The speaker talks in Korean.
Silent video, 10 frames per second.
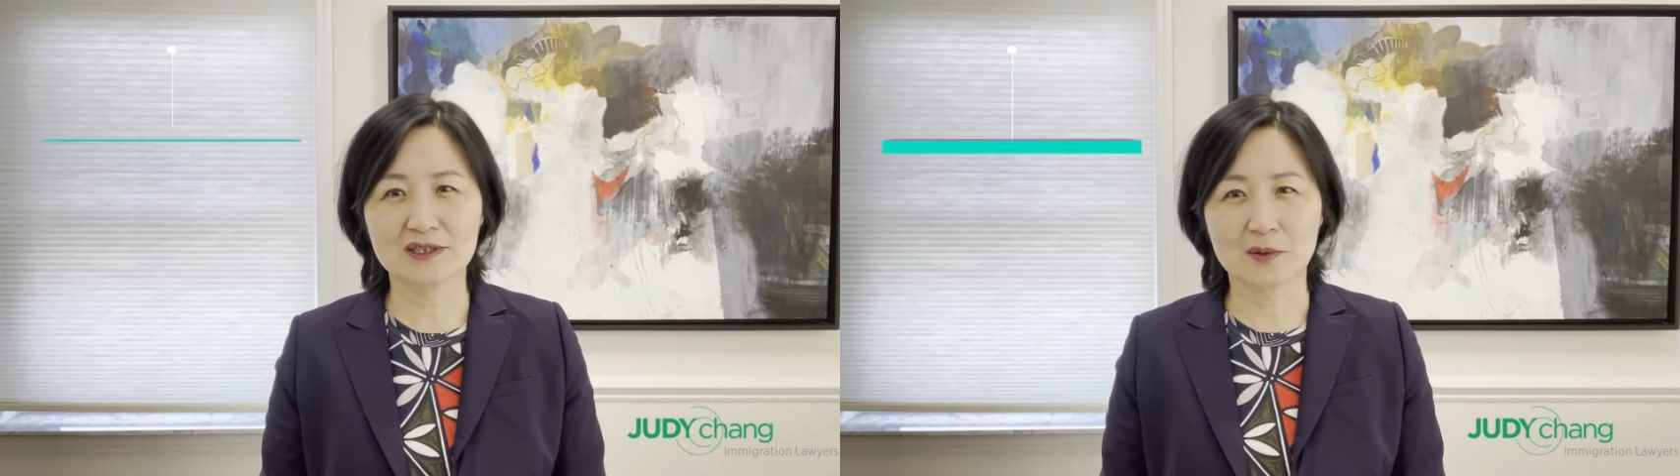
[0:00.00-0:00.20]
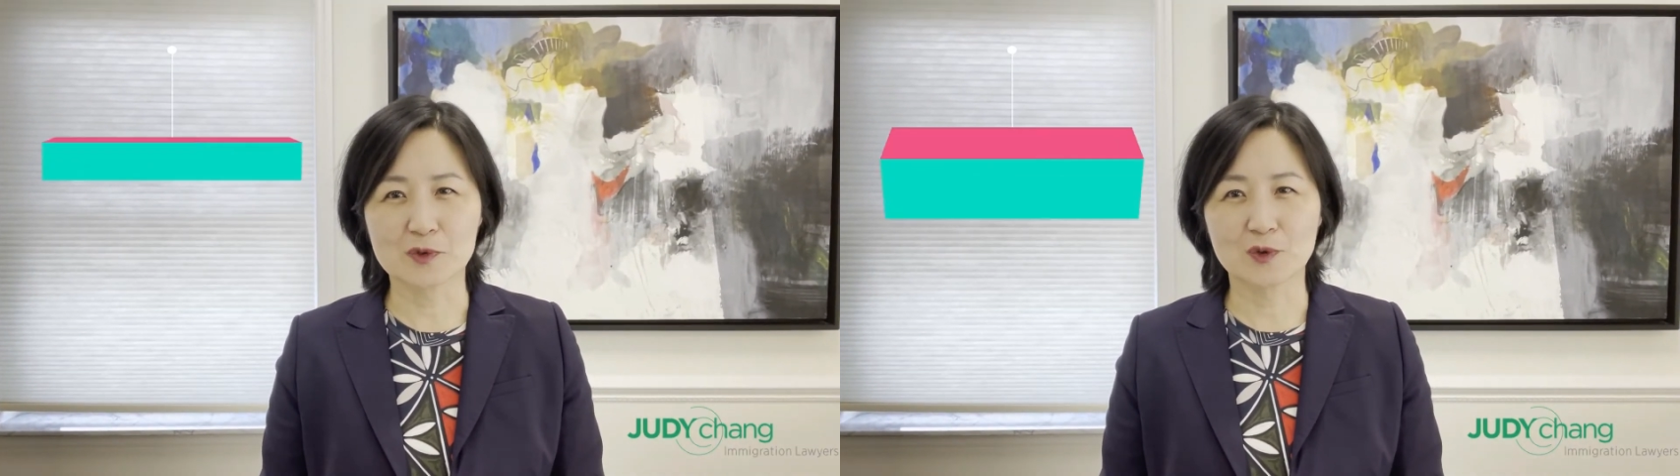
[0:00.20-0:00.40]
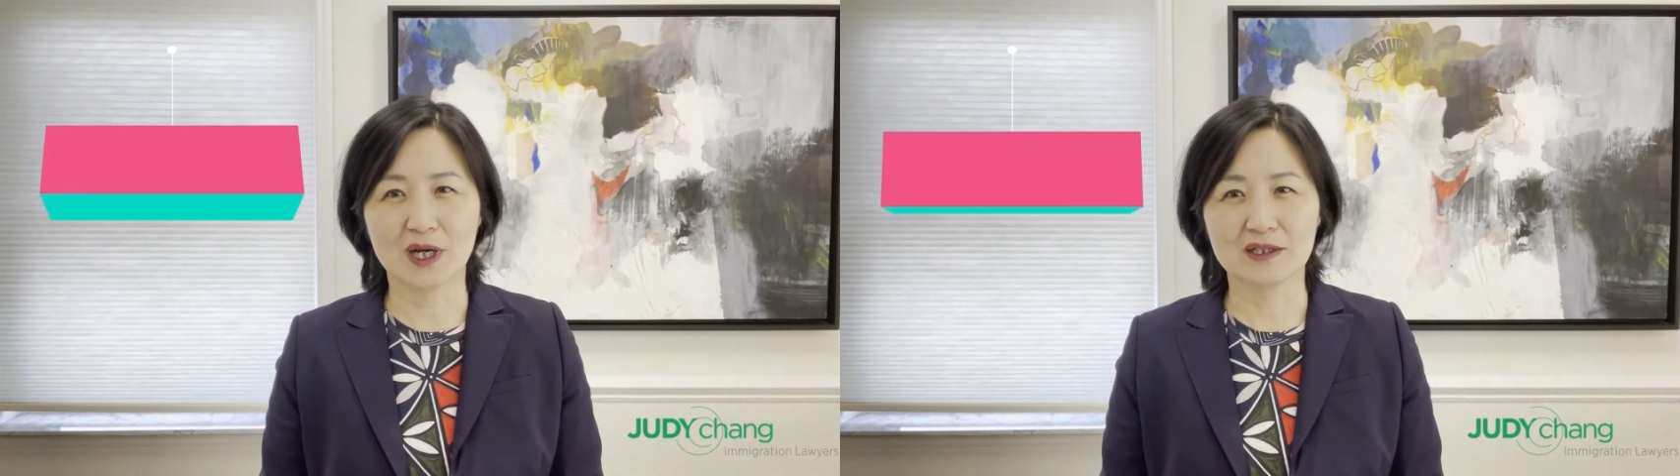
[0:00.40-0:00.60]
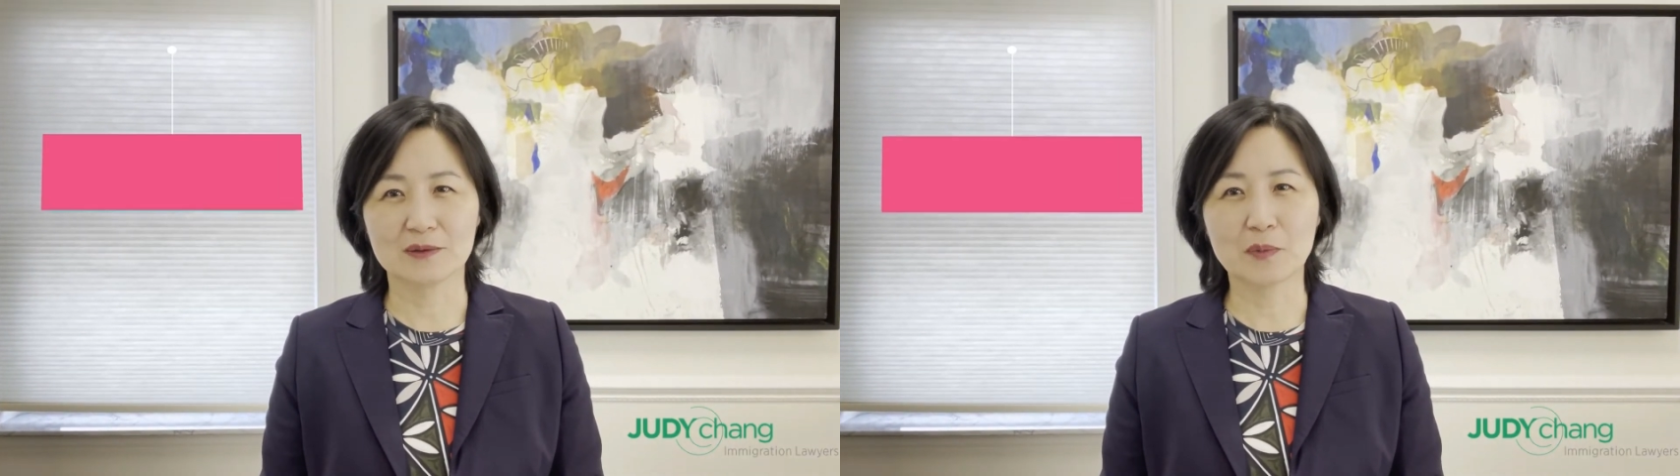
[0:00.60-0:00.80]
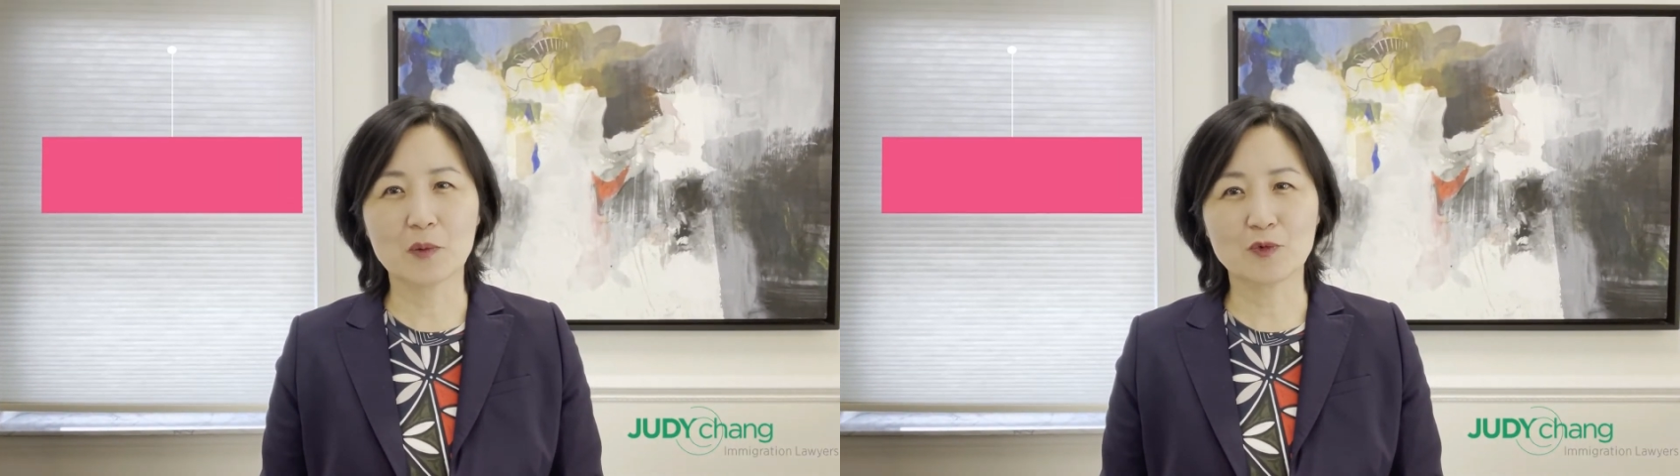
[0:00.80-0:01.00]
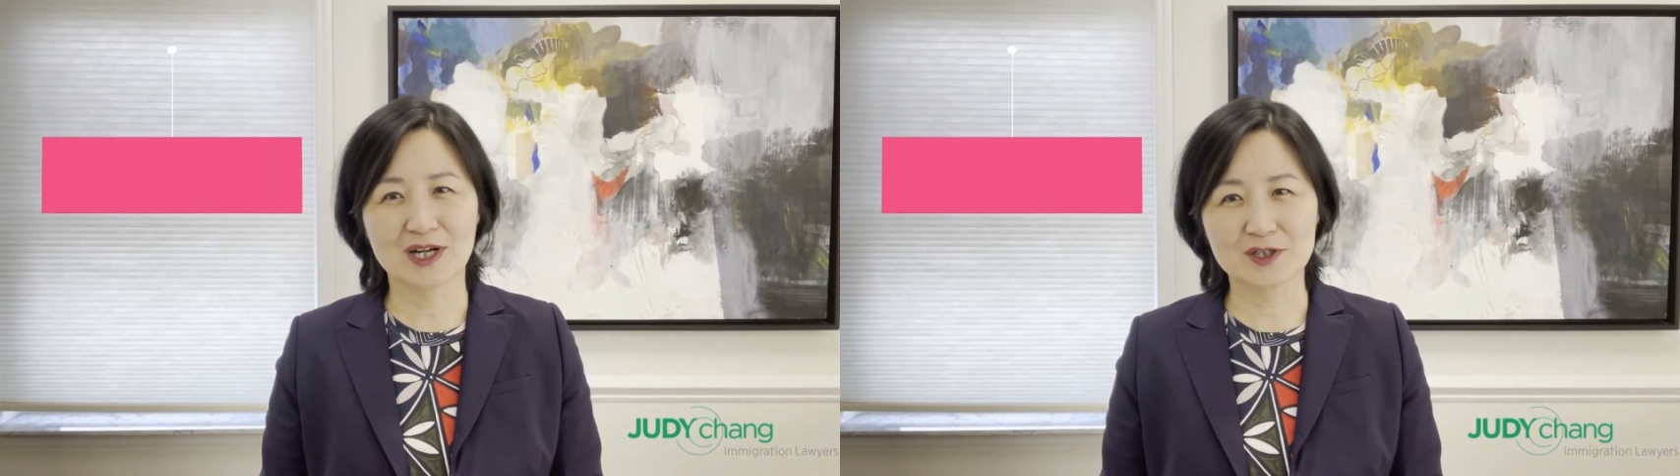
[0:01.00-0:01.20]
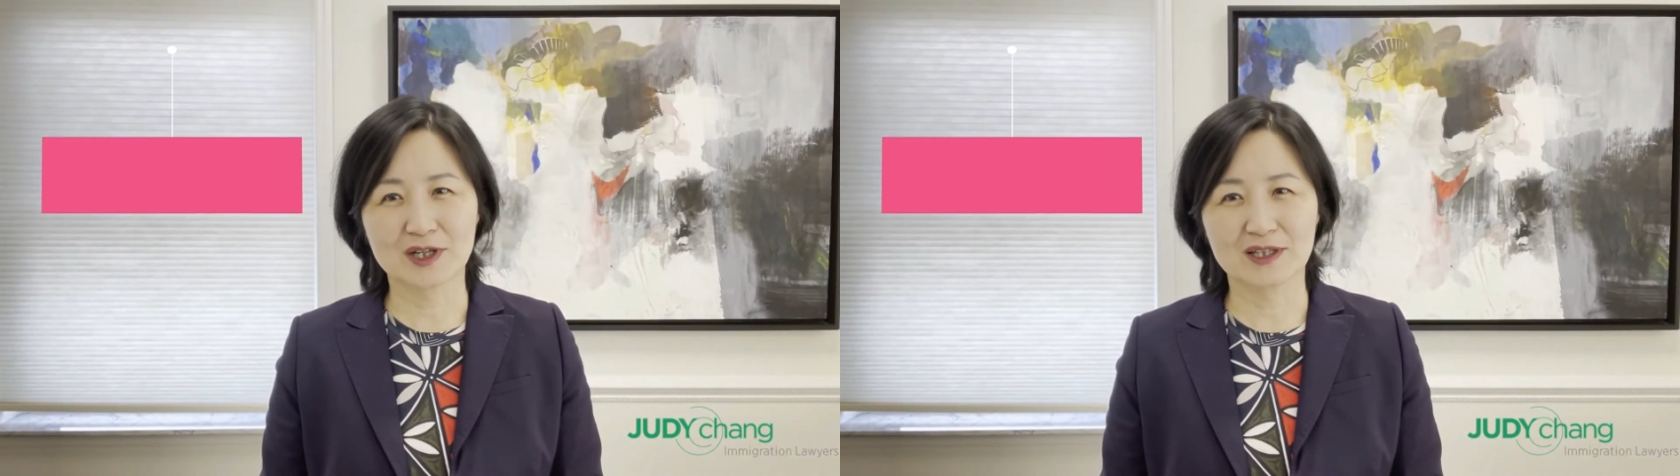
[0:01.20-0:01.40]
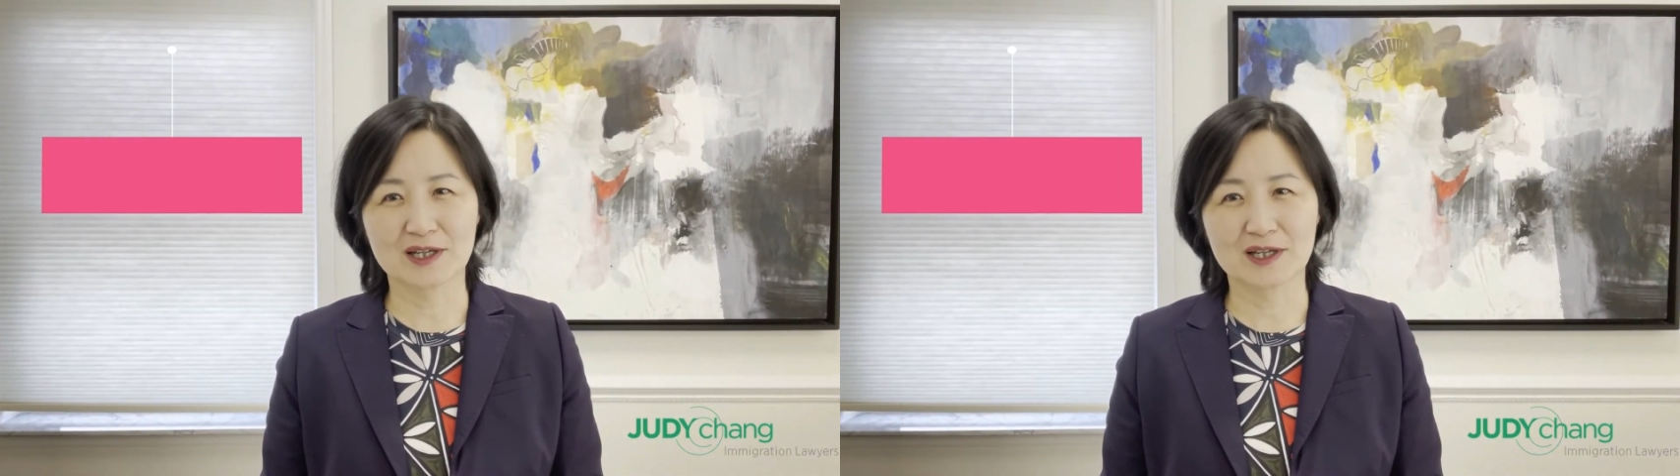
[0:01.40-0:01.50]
접수하는 펌 과정에